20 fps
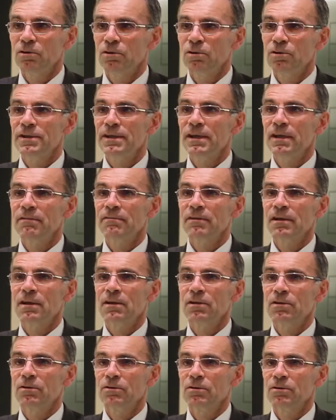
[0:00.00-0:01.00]
Le lien
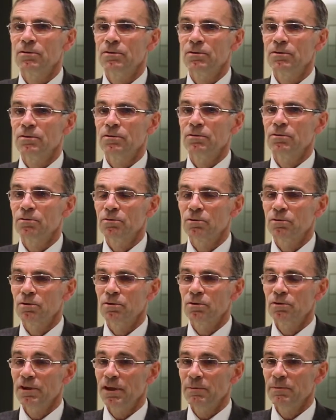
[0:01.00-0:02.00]
avec euh, donc
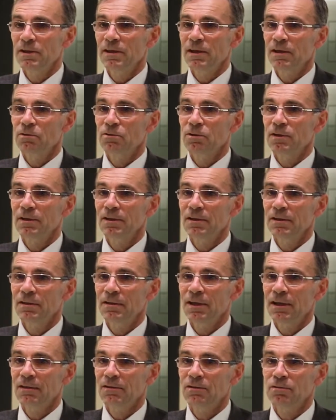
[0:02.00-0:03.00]
le cabinet Agori
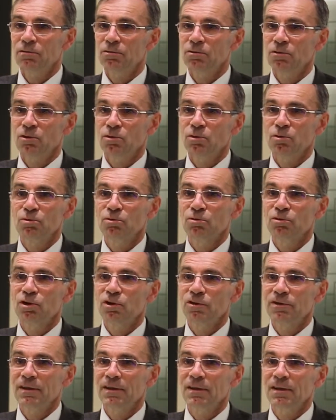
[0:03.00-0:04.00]
date euh, en gros d'une
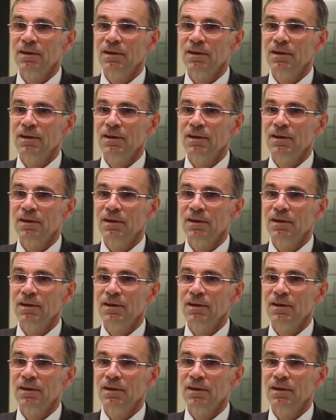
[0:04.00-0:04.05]
trentaine